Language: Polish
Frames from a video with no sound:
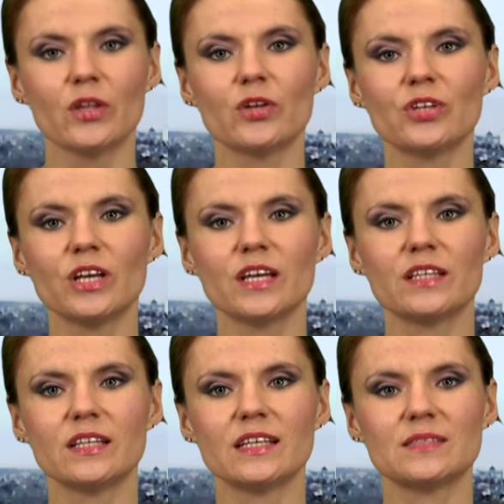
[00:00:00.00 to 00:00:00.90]
To nie
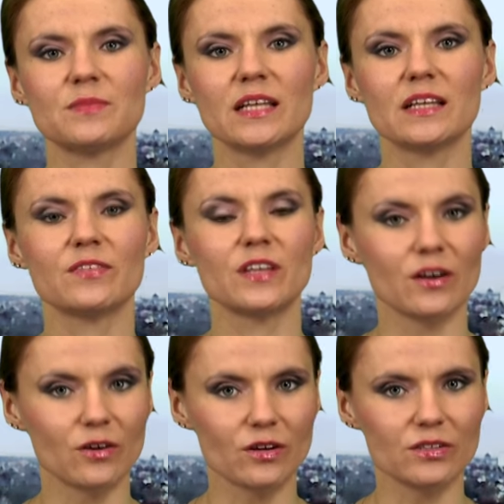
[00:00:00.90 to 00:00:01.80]
jedyna zmiana w
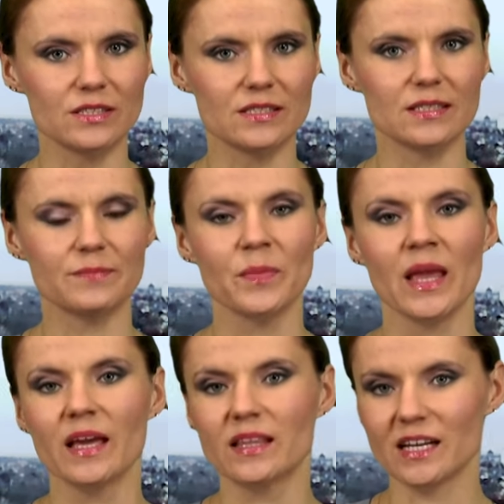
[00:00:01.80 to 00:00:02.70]
tej okolicy.
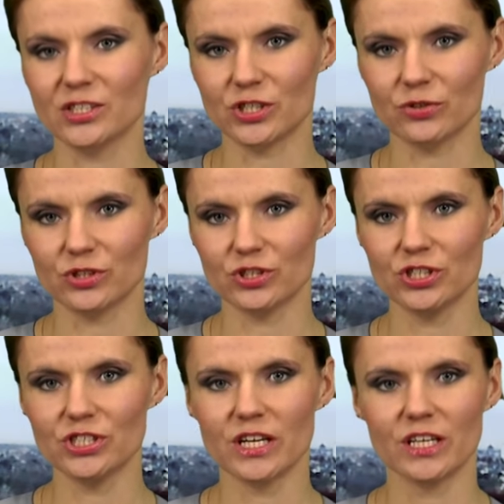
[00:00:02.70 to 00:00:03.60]
Także od
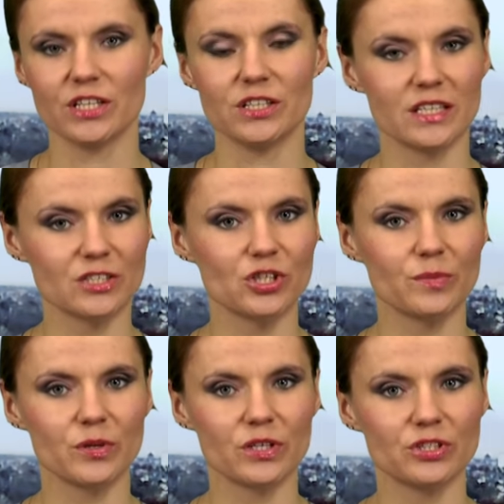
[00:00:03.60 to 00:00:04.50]
dzisiaj inaczej
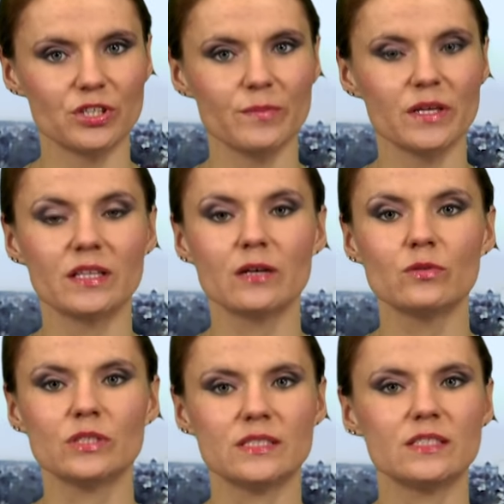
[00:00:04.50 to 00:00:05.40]
pojedziemy na
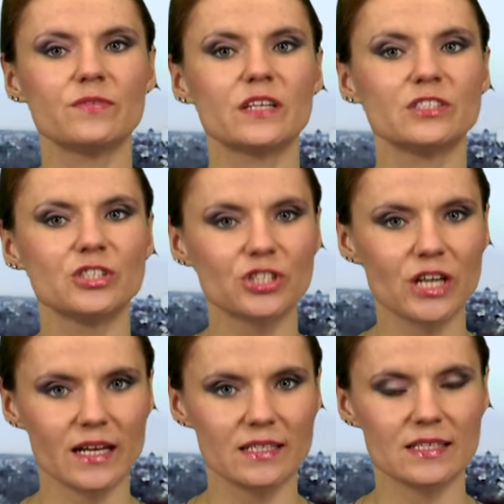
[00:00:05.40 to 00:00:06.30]
ulicy
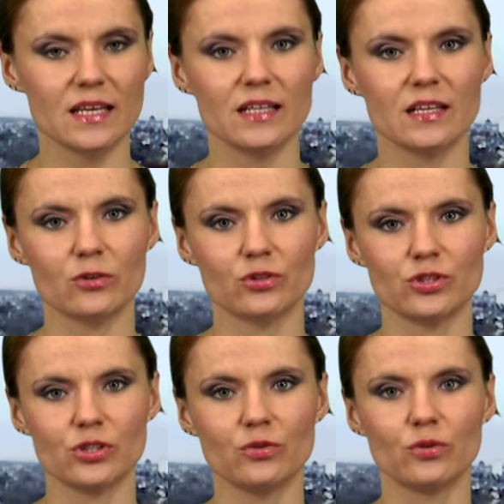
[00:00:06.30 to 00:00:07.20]
Franciszkańskiej, na
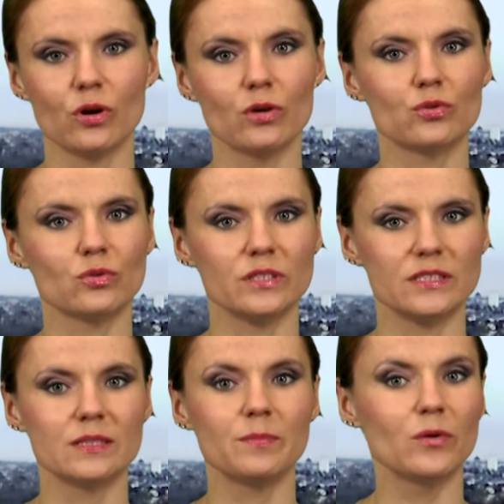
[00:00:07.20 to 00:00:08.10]
odcinku od
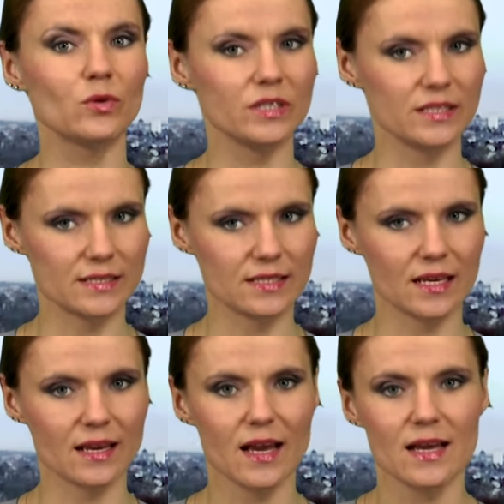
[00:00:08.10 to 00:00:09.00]
ulicy Paulińskiej.